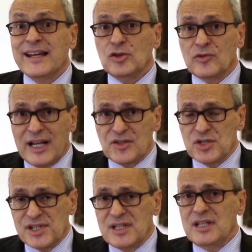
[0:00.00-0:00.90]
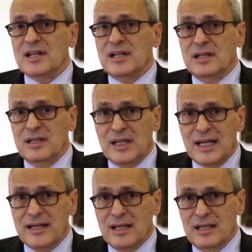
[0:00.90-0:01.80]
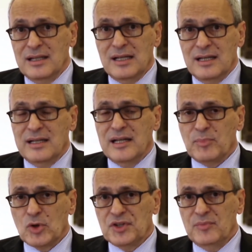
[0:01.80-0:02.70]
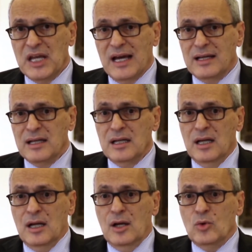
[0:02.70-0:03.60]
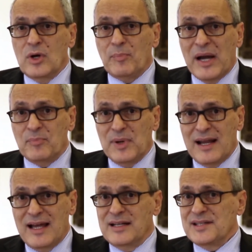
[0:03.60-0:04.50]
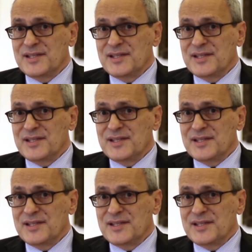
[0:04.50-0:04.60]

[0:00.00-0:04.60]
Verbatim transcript: che dovrà gestire nel, nel, nei prossimi anni una pipeline